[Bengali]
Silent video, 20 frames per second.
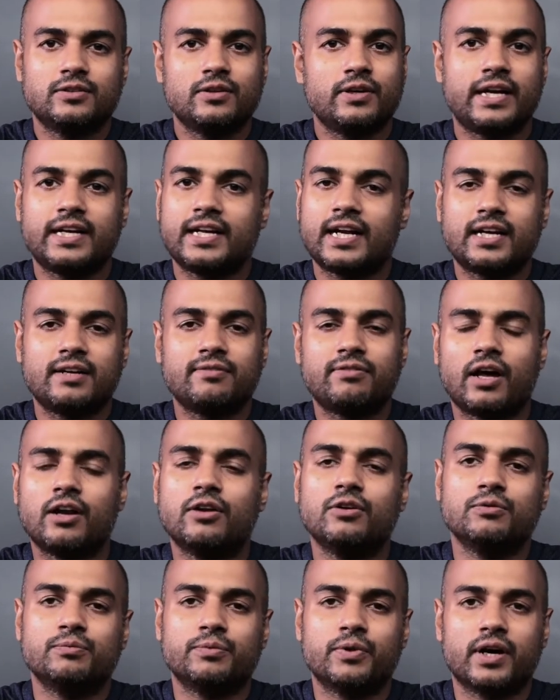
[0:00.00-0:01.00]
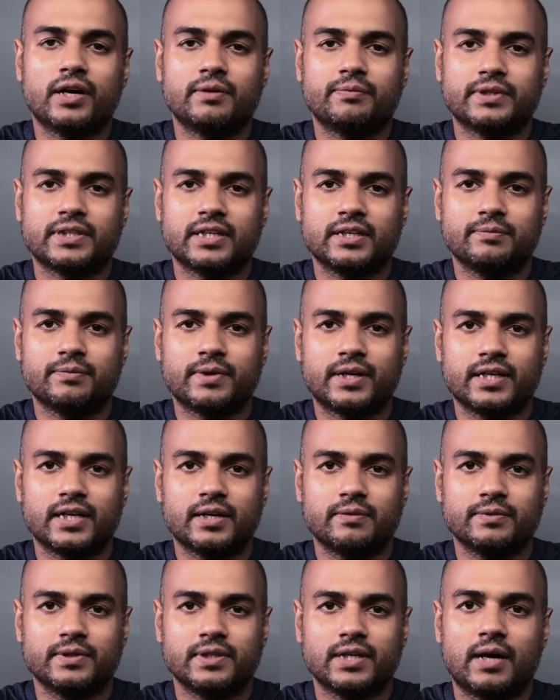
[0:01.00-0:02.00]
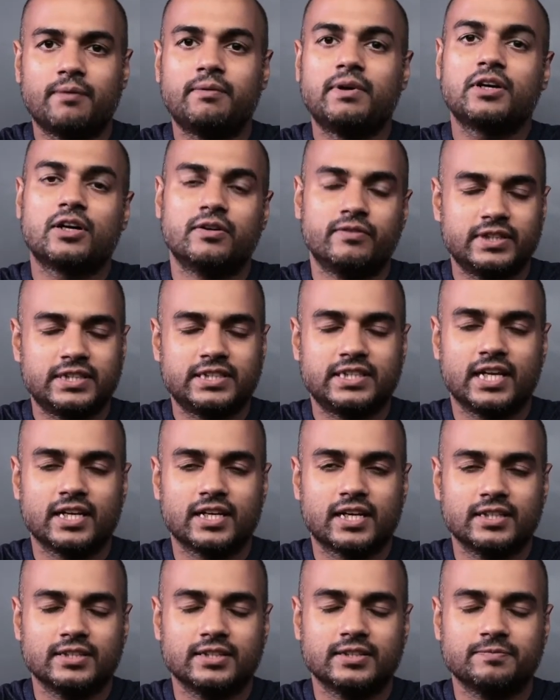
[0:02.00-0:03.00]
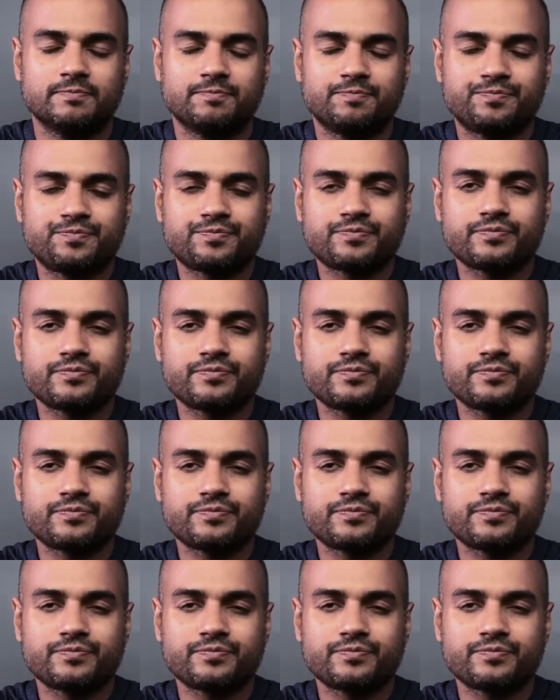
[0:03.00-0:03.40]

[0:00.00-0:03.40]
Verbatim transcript: তো এটা একটা ভালো উপকার পেতেই পারি আমি আমার কমার্শিয়াল কাজে